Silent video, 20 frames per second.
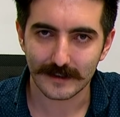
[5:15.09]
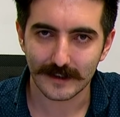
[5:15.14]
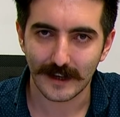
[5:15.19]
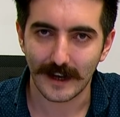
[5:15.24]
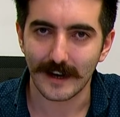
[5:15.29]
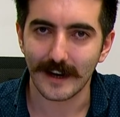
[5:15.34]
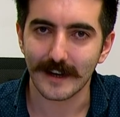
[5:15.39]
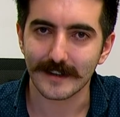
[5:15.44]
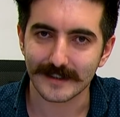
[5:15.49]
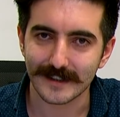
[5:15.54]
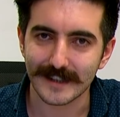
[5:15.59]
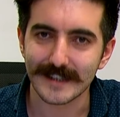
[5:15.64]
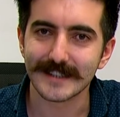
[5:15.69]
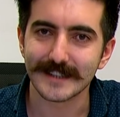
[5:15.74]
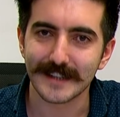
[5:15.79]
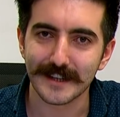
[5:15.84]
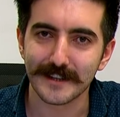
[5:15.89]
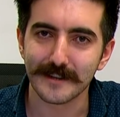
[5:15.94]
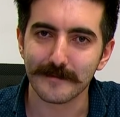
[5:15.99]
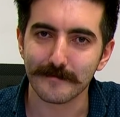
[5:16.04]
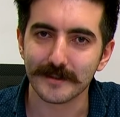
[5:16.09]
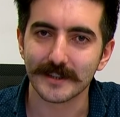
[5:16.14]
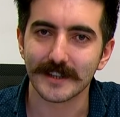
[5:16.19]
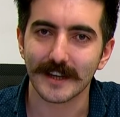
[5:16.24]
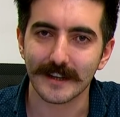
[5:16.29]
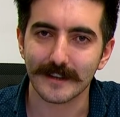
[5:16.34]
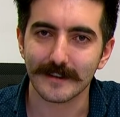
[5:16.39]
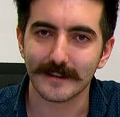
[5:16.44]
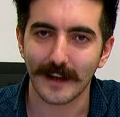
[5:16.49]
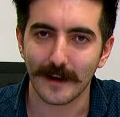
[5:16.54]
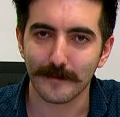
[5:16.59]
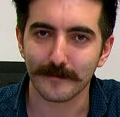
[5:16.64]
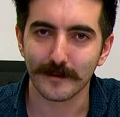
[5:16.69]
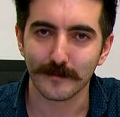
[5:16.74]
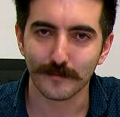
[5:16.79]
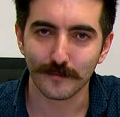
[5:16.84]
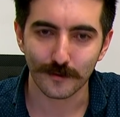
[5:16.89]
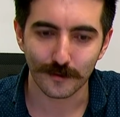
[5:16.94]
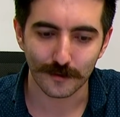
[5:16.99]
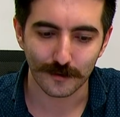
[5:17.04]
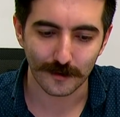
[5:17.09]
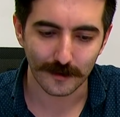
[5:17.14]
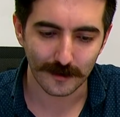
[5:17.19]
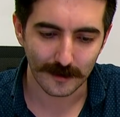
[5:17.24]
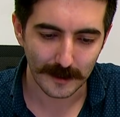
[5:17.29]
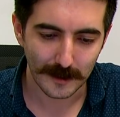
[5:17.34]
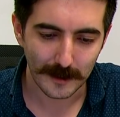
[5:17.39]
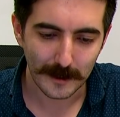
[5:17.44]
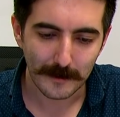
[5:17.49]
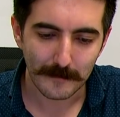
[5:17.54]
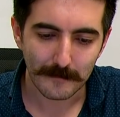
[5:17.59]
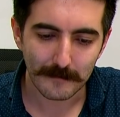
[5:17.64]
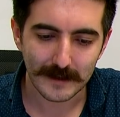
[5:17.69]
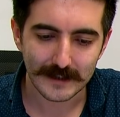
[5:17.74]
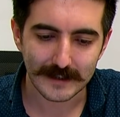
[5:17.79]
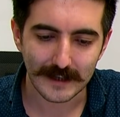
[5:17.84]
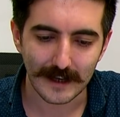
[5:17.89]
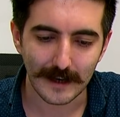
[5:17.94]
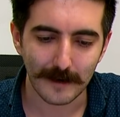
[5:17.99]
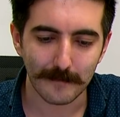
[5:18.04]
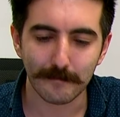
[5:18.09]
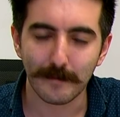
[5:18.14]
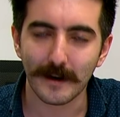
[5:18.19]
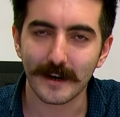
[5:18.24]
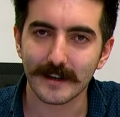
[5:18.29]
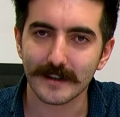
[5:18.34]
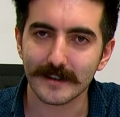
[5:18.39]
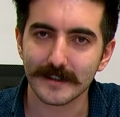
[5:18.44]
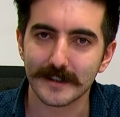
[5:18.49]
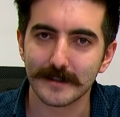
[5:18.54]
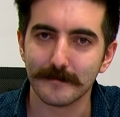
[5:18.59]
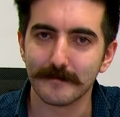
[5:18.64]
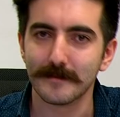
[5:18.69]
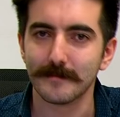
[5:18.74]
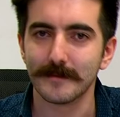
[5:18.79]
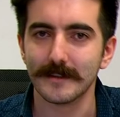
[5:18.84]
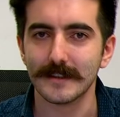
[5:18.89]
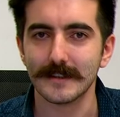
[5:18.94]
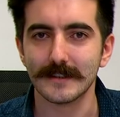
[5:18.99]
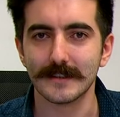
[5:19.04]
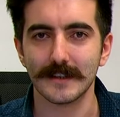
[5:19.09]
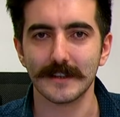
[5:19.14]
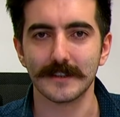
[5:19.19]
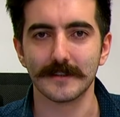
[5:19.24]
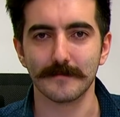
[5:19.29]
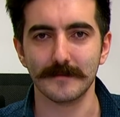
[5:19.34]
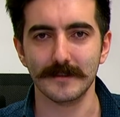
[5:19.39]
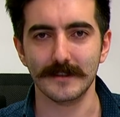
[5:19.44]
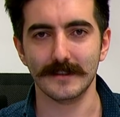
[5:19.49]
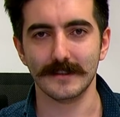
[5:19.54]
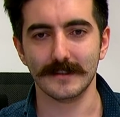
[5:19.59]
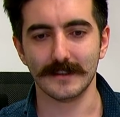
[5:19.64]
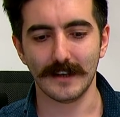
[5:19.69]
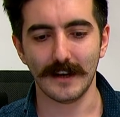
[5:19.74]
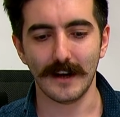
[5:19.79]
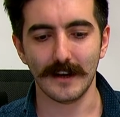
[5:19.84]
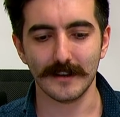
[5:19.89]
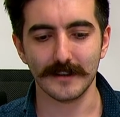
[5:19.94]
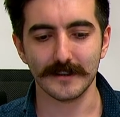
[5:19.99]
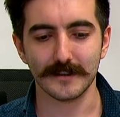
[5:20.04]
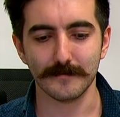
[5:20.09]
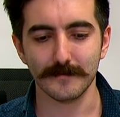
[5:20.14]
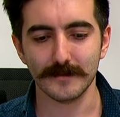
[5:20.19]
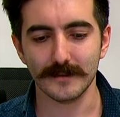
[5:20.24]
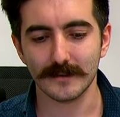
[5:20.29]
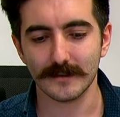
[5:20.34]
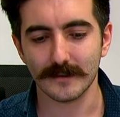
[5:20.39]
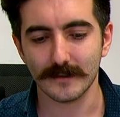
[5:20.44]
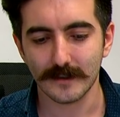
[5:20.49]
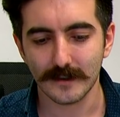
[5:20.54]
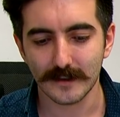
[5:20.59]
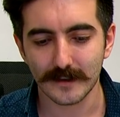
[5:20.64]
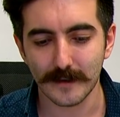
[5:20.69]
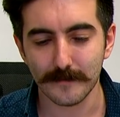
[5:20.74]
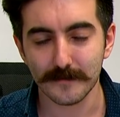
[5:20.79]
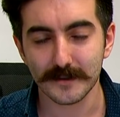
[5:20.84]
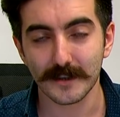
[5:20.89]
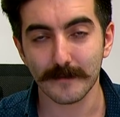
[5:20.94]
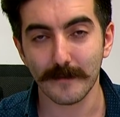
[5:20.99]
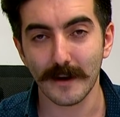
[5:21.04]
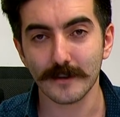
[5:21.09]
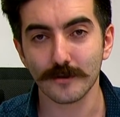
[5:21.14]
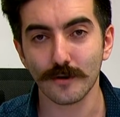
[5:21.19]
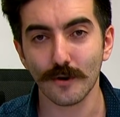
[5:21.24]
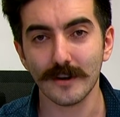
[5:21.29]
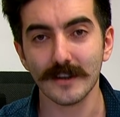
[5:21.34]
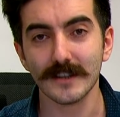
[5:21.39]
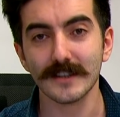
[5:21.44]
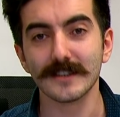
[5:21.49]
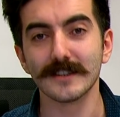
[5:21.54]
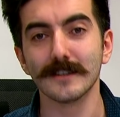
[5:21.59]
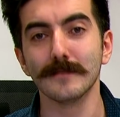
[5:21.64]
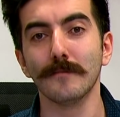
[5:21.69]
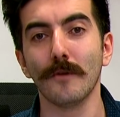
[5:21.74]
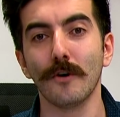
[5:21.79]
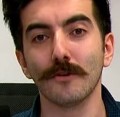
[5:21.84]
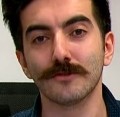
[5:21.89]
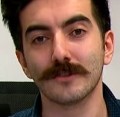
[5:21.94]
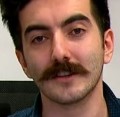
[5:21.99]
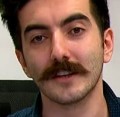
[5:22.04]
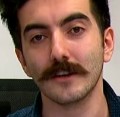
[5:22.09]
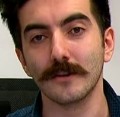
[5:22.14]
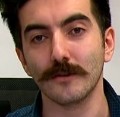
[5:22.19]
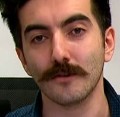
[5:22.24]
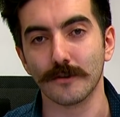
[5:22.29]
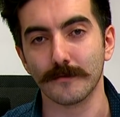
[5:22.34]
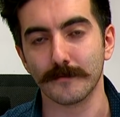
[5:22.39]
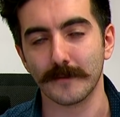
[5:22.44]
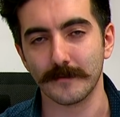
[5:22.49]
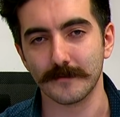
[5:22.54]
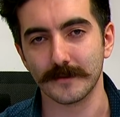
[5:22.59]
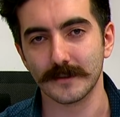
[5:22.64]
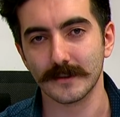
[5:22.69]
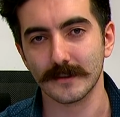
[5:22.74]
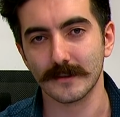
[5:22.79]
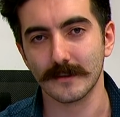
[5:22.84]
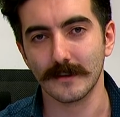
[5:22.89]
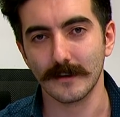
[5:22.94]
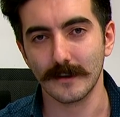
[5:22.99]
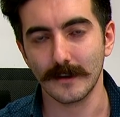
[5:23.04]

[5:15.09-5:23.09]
Ne yani gibi? Aslında istediğimiz şey tam da buydu. Hı. Mesela Baran isimli bir izleyicimiz, kardeşimiz demiş ki ben çok hızlı mont giyiyorum demiş.